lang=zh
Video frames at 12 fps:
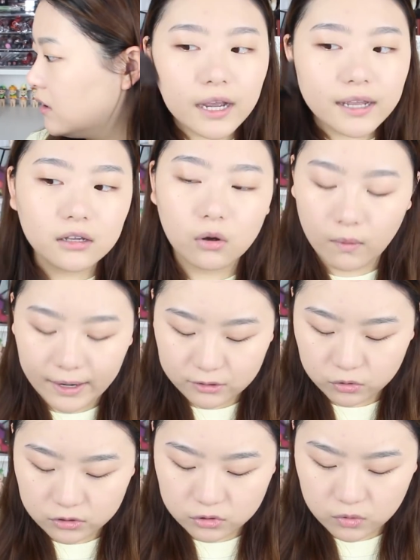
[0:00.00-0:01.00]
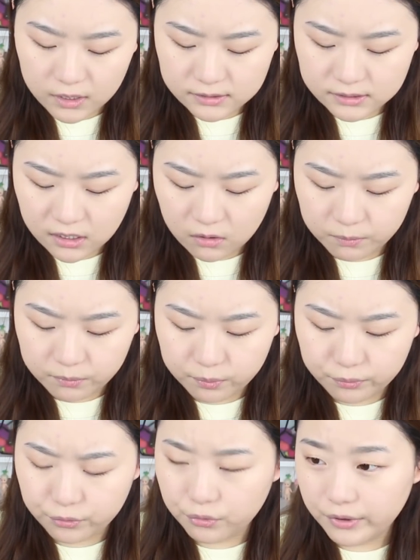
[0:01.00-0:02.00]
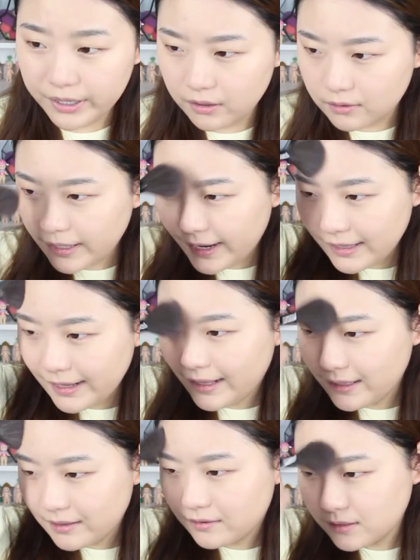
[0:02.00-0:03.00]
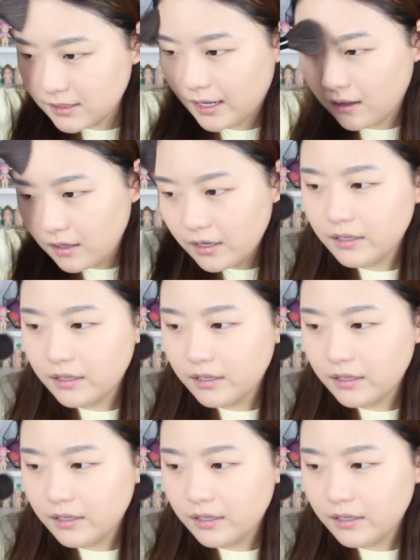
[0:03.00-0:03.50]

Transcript: 它的话对妆效不会有太大的影响，